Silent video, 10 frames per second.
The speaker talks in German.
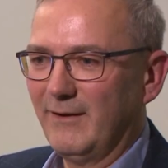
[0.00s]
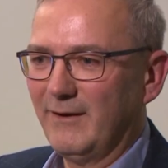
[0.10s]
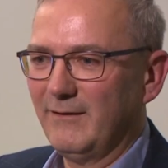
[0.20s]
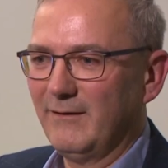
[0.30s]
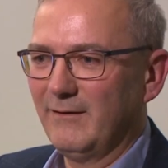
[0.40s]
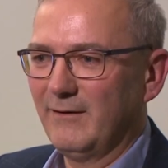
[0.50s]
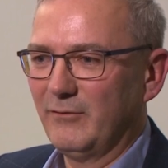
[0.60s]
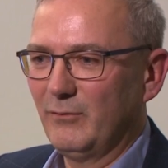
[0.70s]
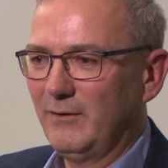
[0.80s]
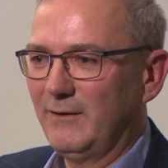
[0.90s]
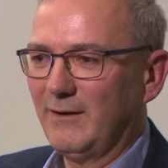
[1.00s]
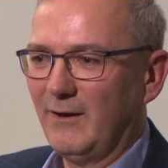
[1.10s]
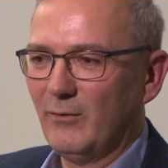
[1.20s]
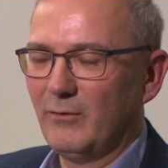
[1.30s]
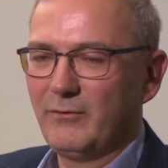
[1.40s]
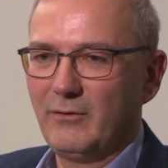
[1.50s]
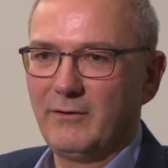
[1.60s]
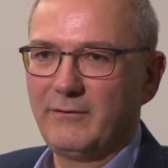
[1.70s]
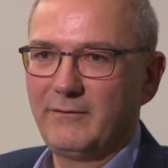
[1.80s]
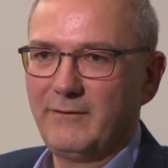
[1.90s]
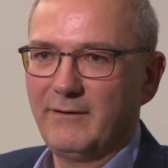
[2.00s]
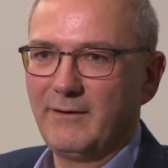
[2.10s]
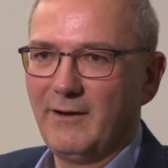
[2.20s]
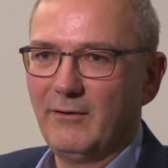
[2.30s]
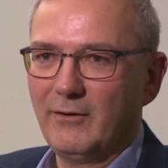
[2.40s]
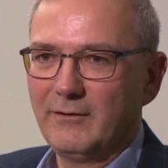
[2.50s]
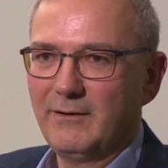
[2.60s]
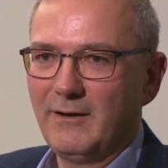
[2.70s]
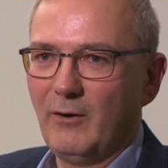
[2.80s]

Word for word: werden natürlich auch dort zentralörtliche